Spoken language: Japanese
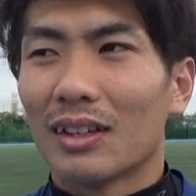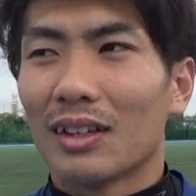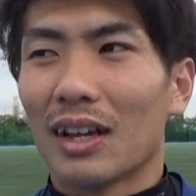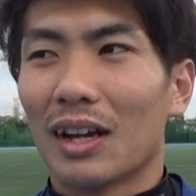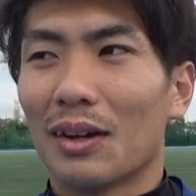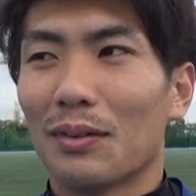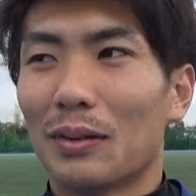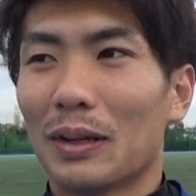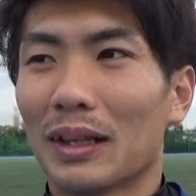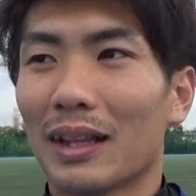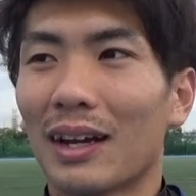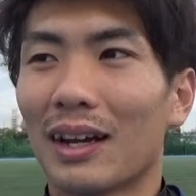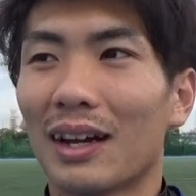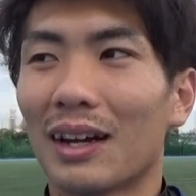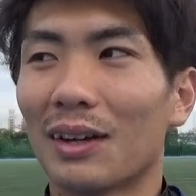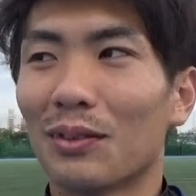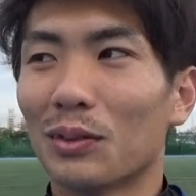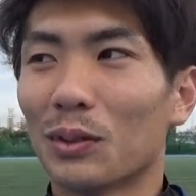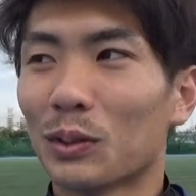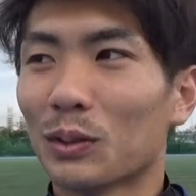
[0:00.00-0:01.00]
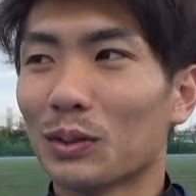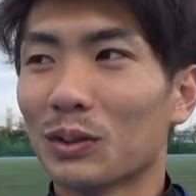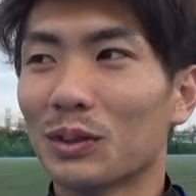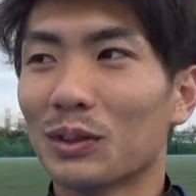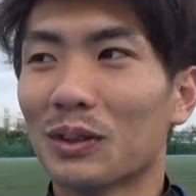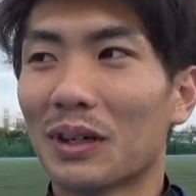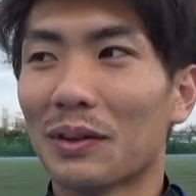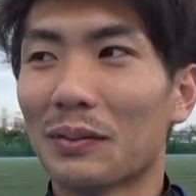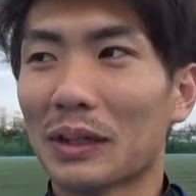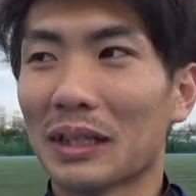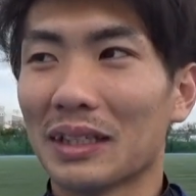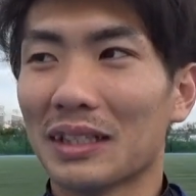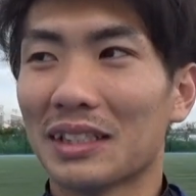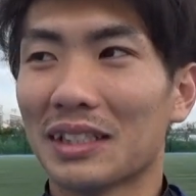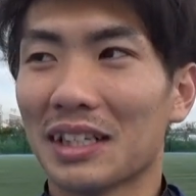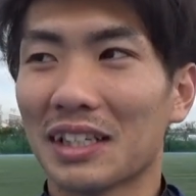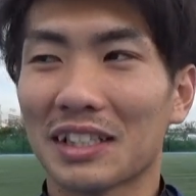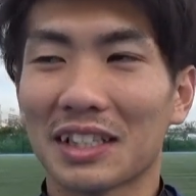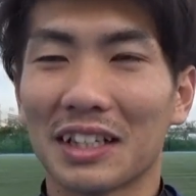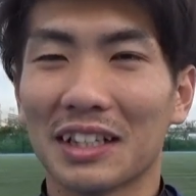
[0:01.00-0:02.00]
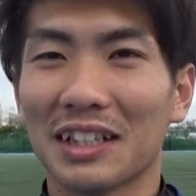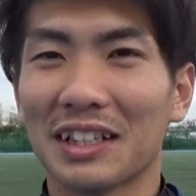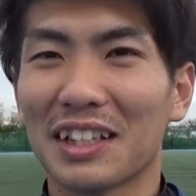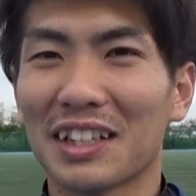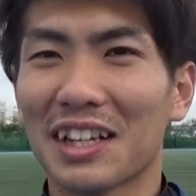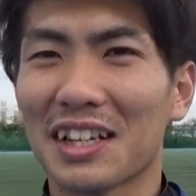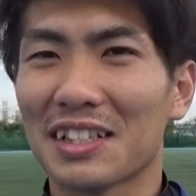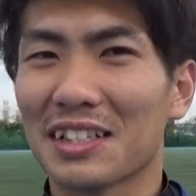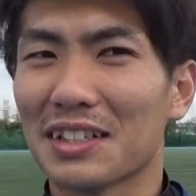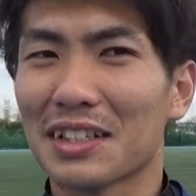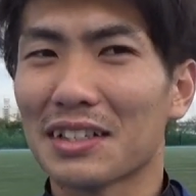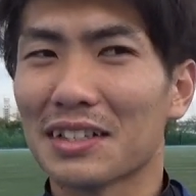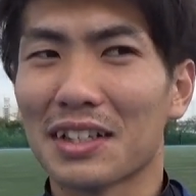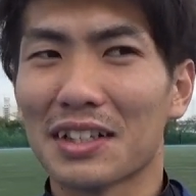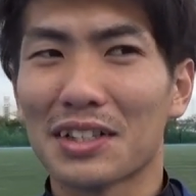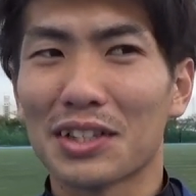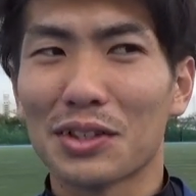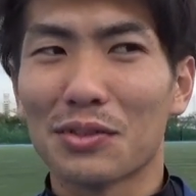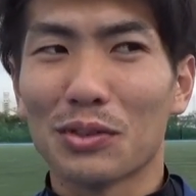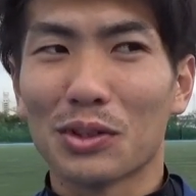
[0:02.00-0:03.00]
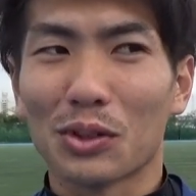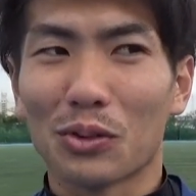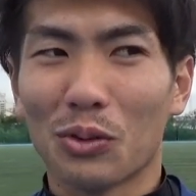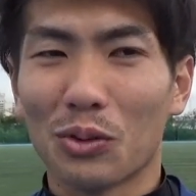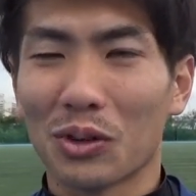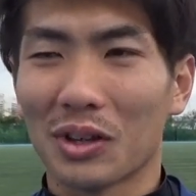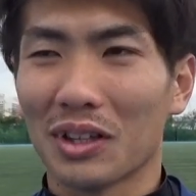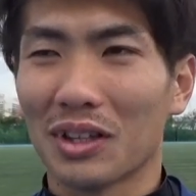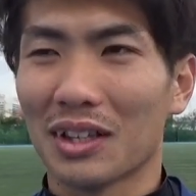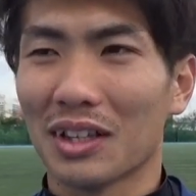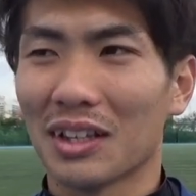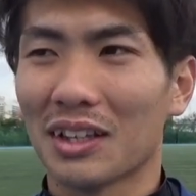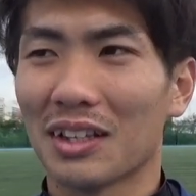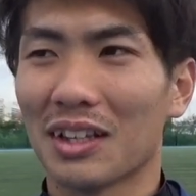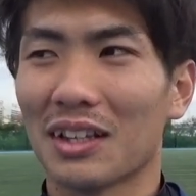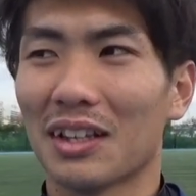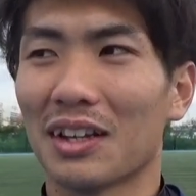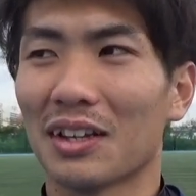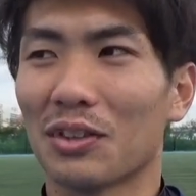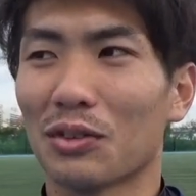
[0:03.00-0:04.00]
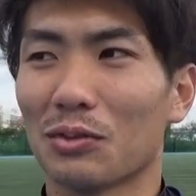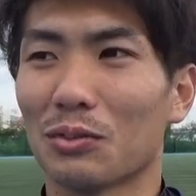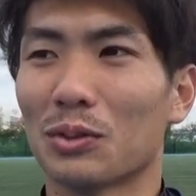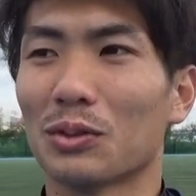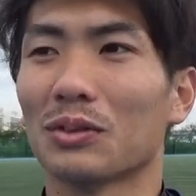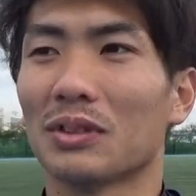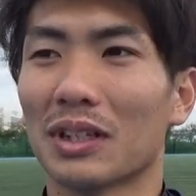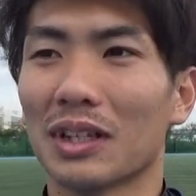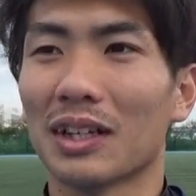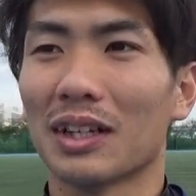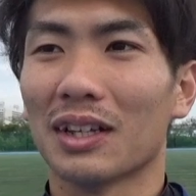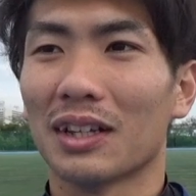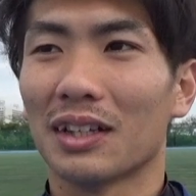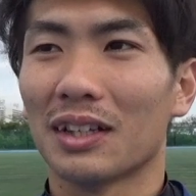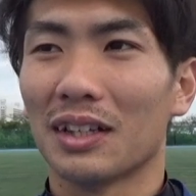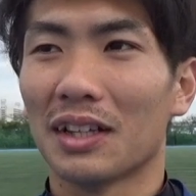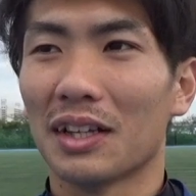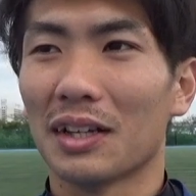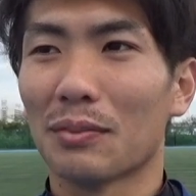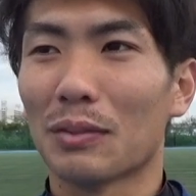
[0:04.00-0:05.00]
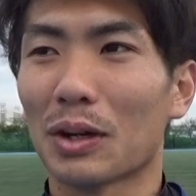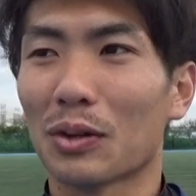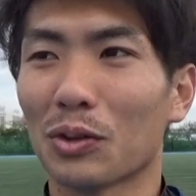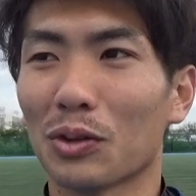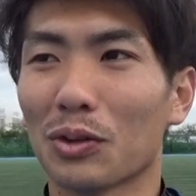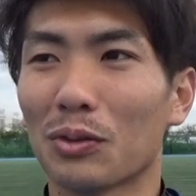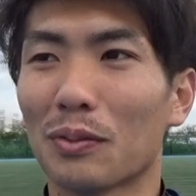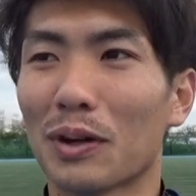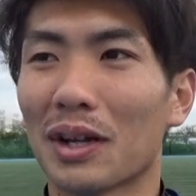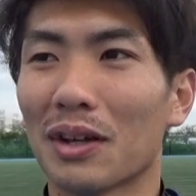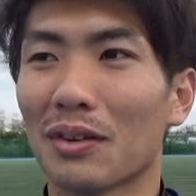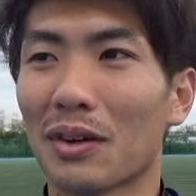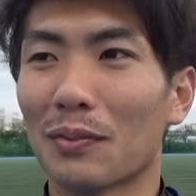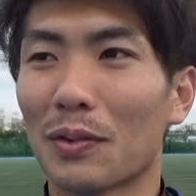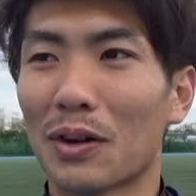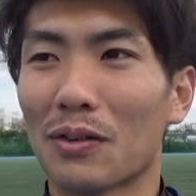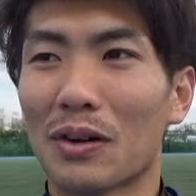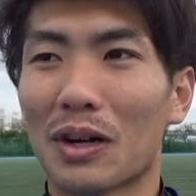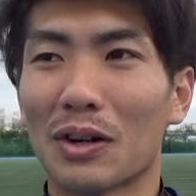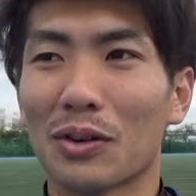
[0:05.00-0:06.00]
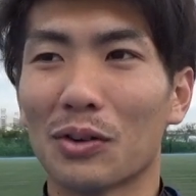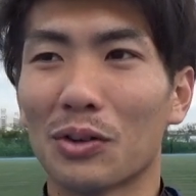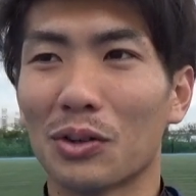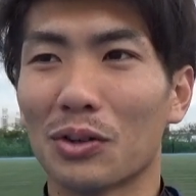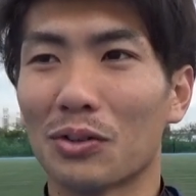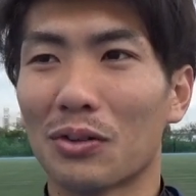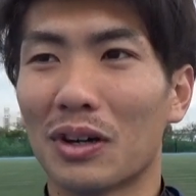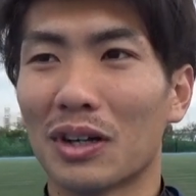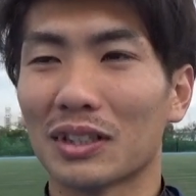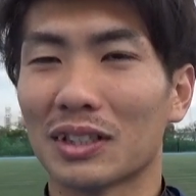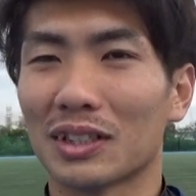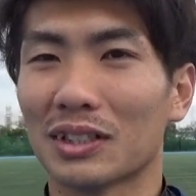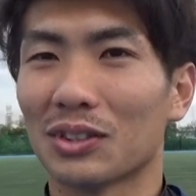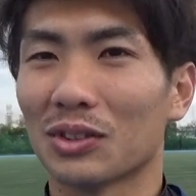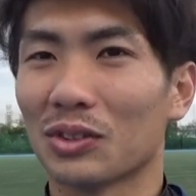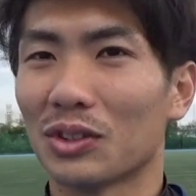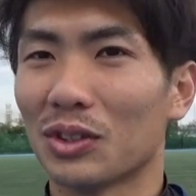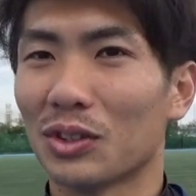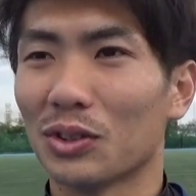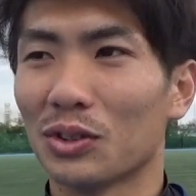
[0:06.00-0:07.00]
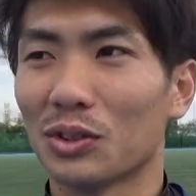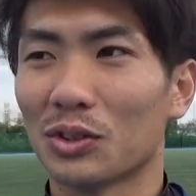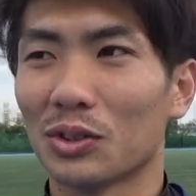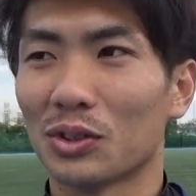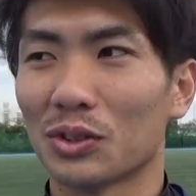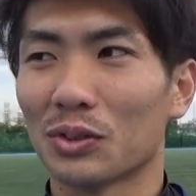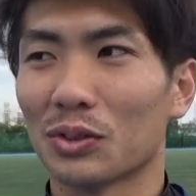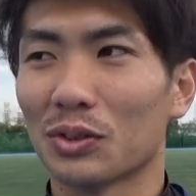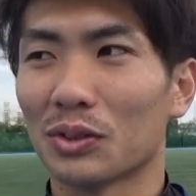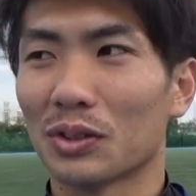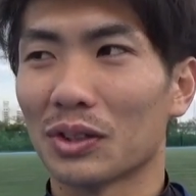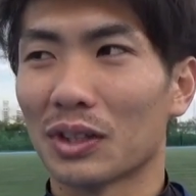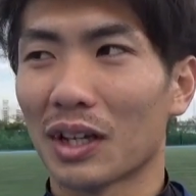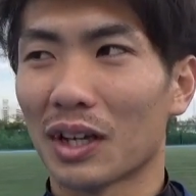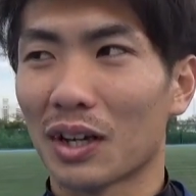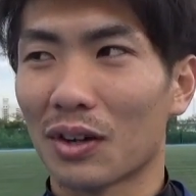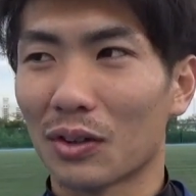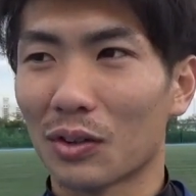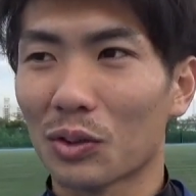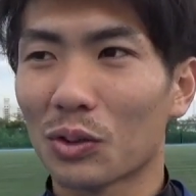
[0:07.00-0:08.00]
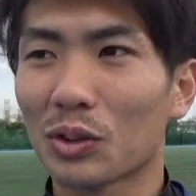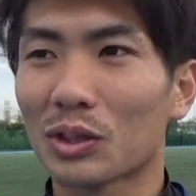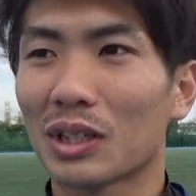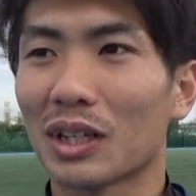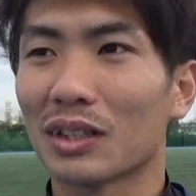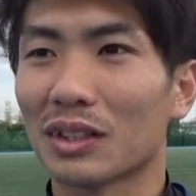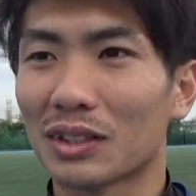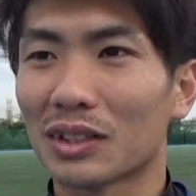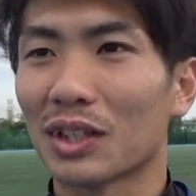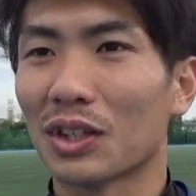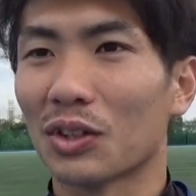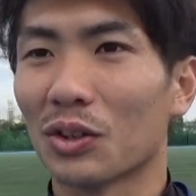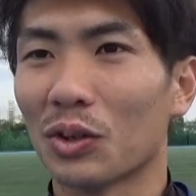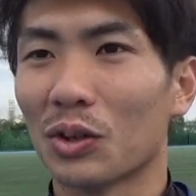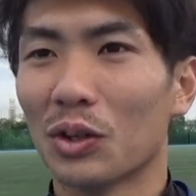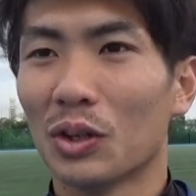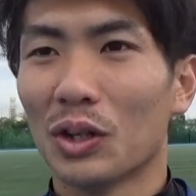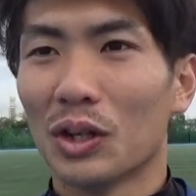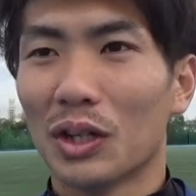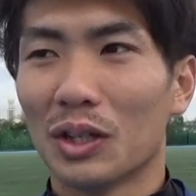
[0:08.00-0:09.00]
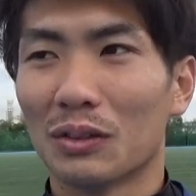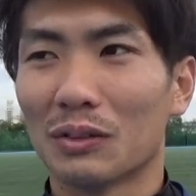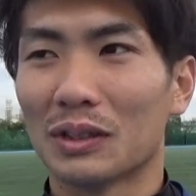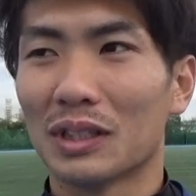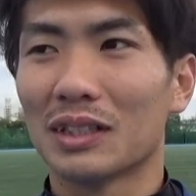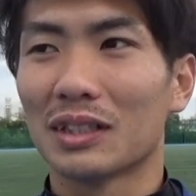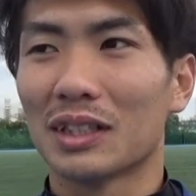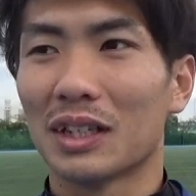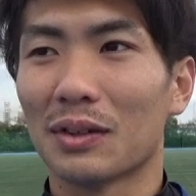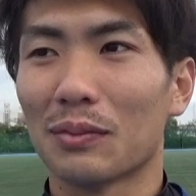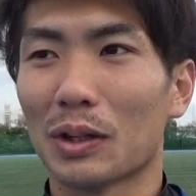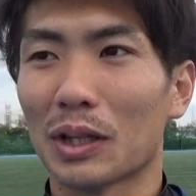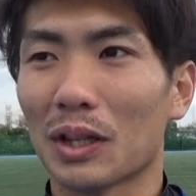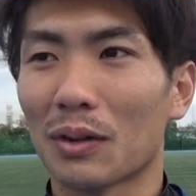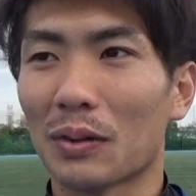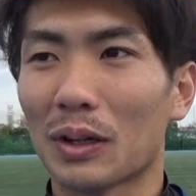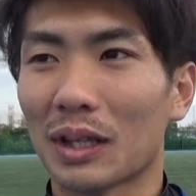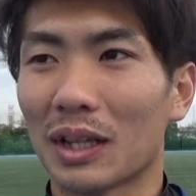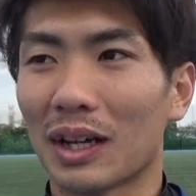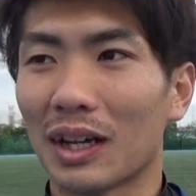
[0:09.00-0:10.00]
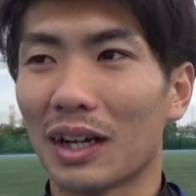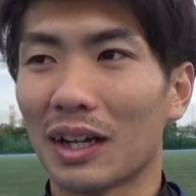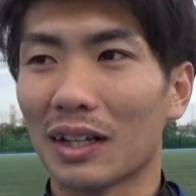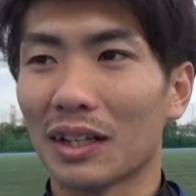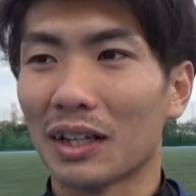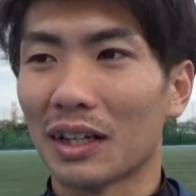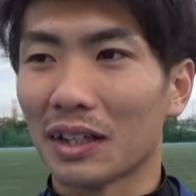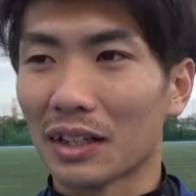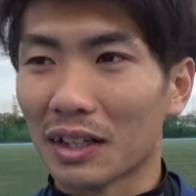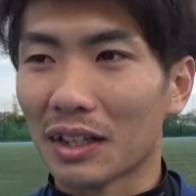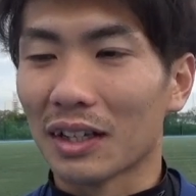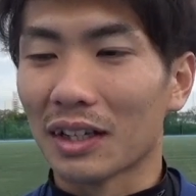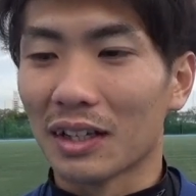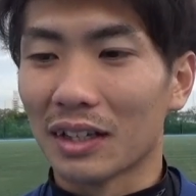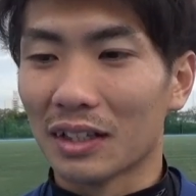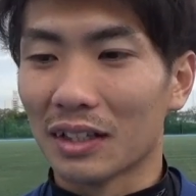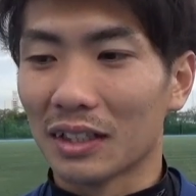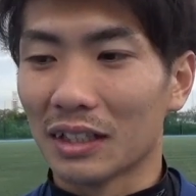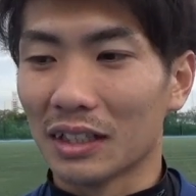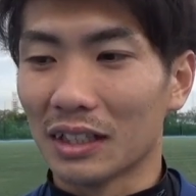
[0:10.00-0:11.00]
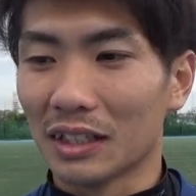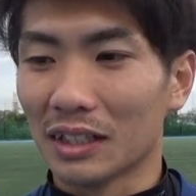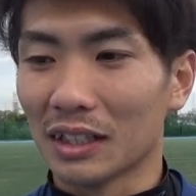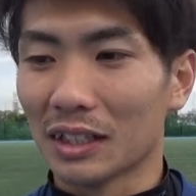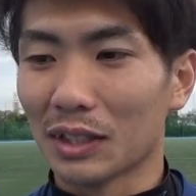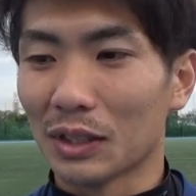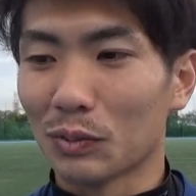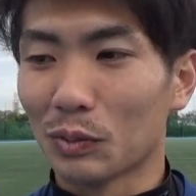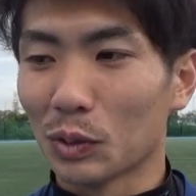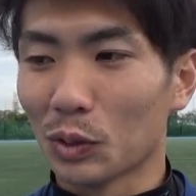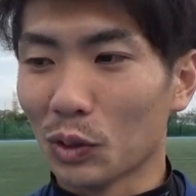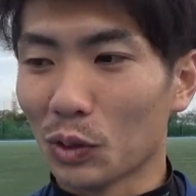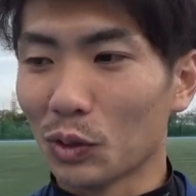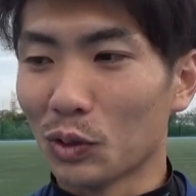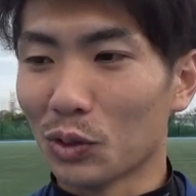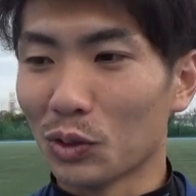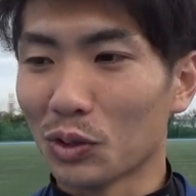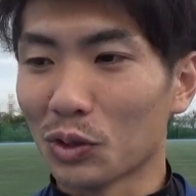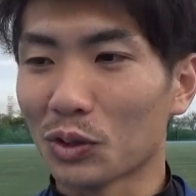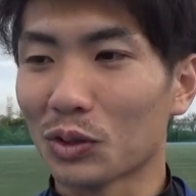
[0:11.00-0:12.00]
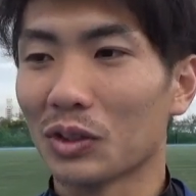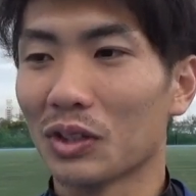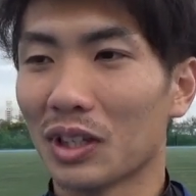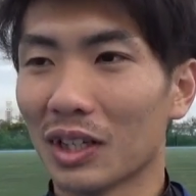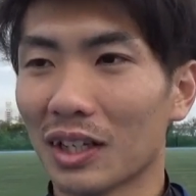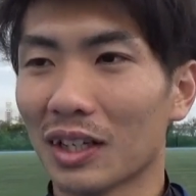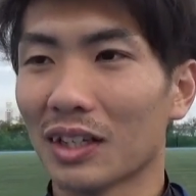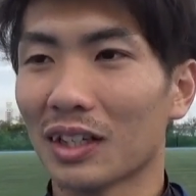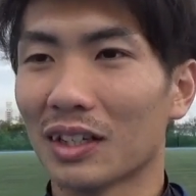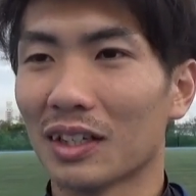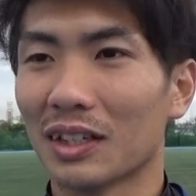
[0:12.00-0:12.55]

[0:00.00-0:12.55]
いやまだ僕はまだ1試合しか出てないし全然チームに貢献できてないと思うんでで、まあ、この前はまあ1ゴール1アシストっていう結果は残したんですけど全然まだまだなんで、えー、もっと貪欲に